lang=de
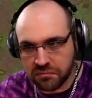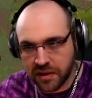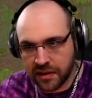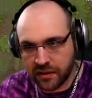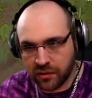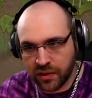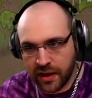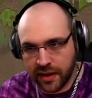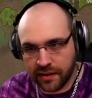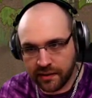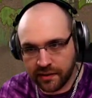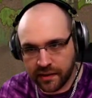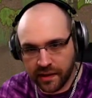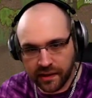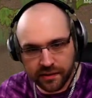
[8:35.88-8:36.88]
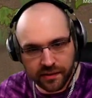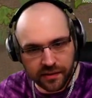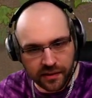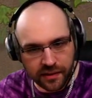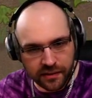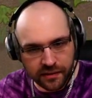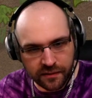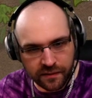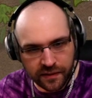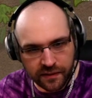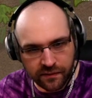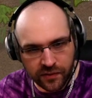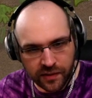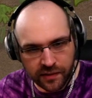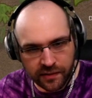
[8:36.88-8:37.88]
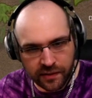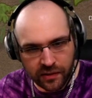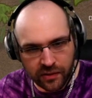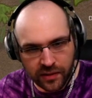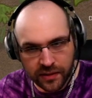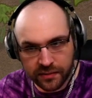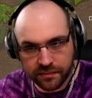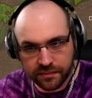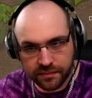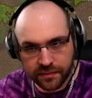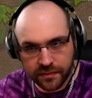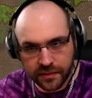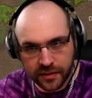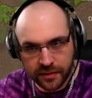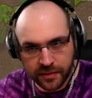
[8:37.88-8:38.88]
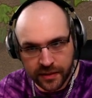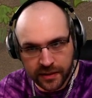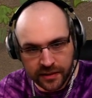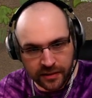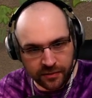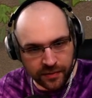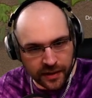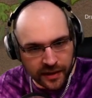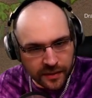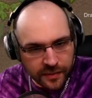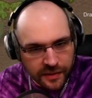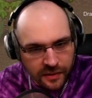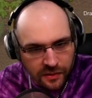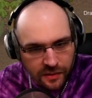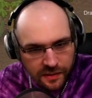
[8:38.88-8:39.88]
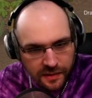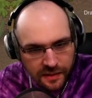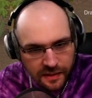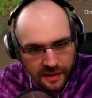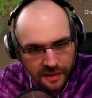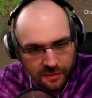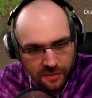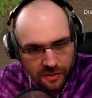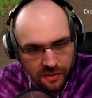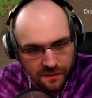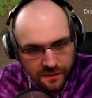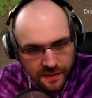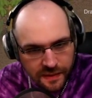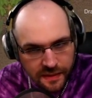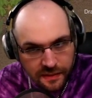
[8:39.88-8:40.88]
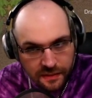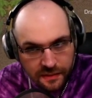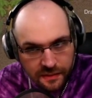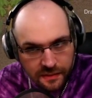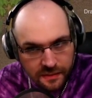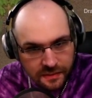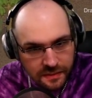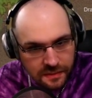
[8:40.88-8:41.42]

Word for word: Hat auch kein Interesse dran, deswegen wird das dauern. Aber allgemein haben die Leute hier keinen Bock auf Tiere.